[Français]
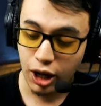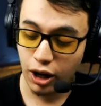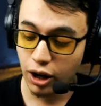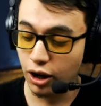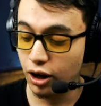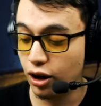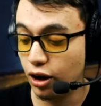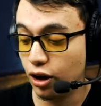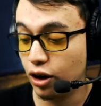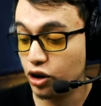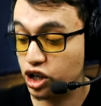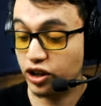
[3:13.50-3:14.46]

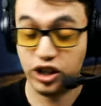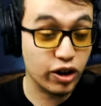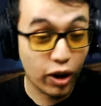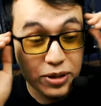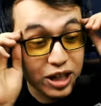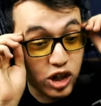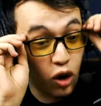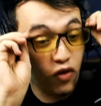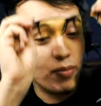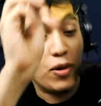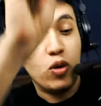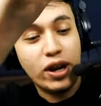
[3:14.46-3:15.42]
Euh, j'ai comme ça, j'ai
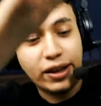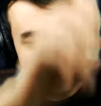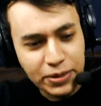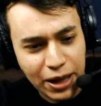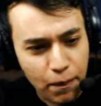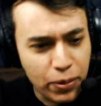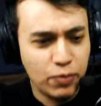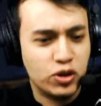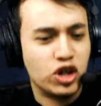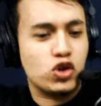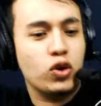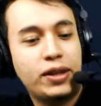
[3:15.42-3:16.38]
enlevé mes lunettes comme ça, bim,
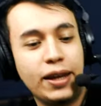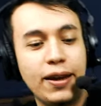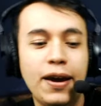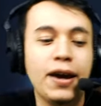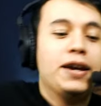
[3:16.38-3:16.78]
j'ai jeté,